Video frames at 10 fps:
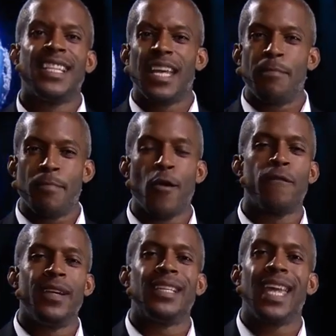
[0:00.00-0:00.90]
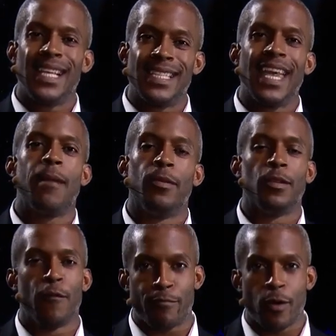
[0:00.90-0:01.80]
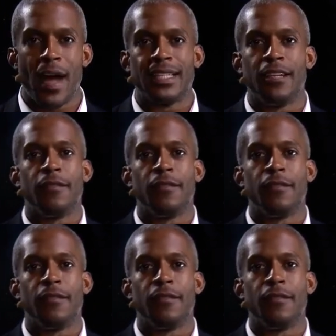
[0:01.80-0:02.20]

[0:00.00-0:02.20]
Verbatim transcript: Đây là một ví dụ hoàn hảo về sự chủ động.